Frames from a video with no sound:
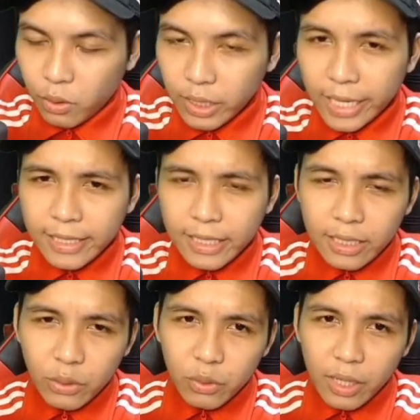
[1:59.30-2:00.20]
Oke okay guys,
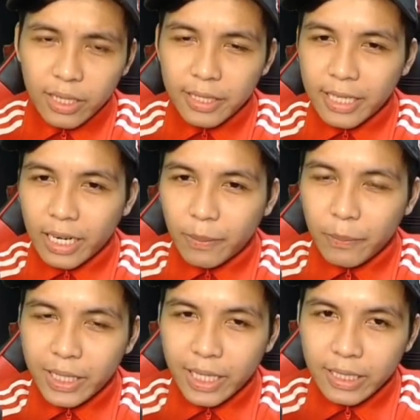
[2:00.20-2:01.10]
kita sudah ada di dalam
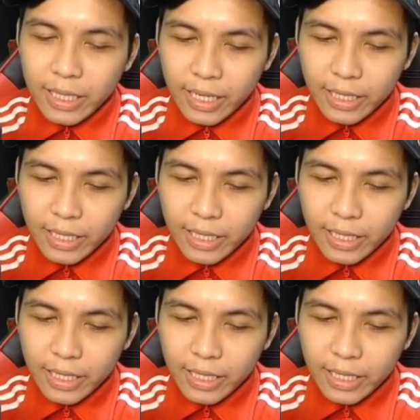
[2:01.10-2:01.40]
aplikasinya.